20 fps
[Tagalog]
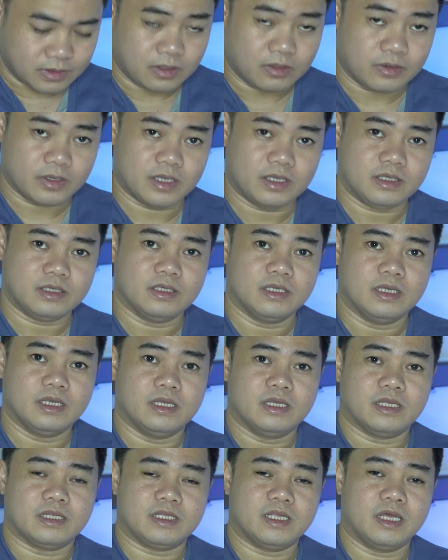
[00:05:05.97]
Okay.
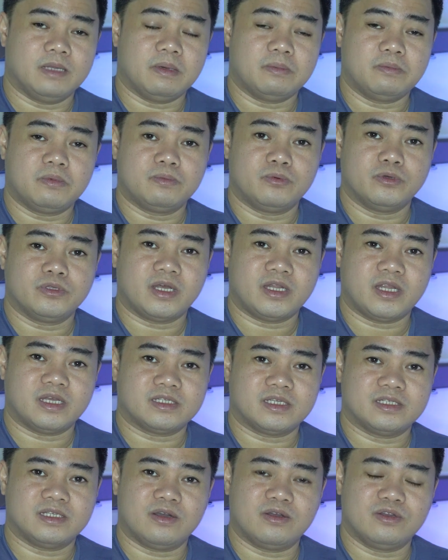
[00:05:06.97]
Then, mapupunta na
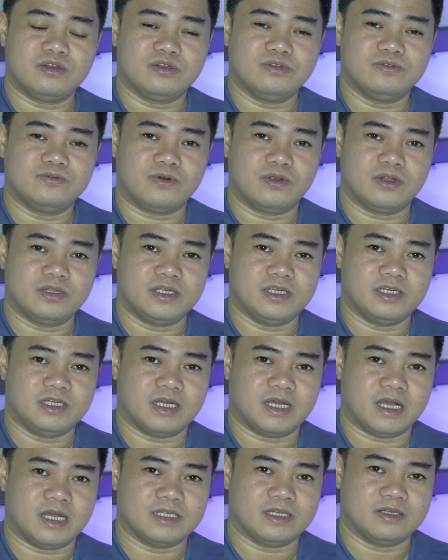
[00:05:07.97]
sa download folder
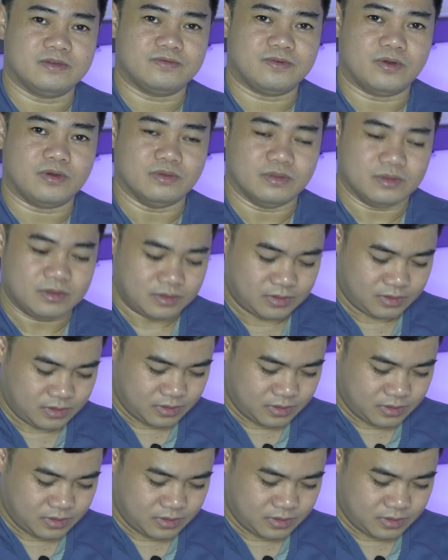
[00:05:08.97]
ng ating phone.